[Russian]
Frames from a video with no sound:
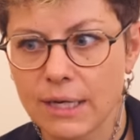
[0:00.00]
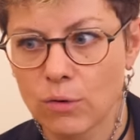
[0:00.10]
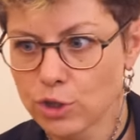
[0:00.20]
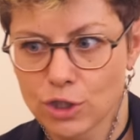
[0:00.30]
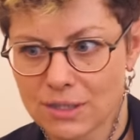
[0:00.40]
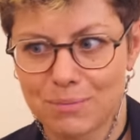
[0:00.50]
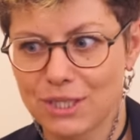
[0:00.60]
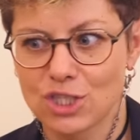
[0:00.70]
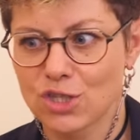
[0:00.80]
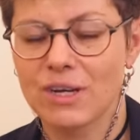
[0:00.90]
Я очень
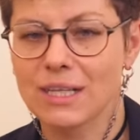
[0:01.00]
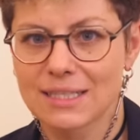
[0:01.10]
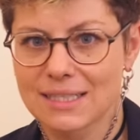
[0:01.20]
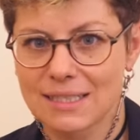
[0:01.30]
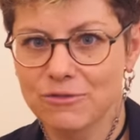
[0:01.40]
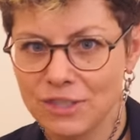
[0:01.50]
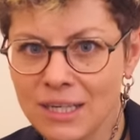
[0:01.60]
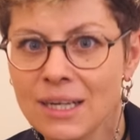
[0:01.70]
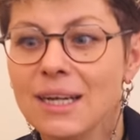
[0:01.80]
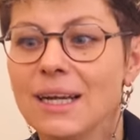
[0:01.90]
запереживала за
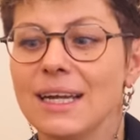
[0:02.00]
Софи,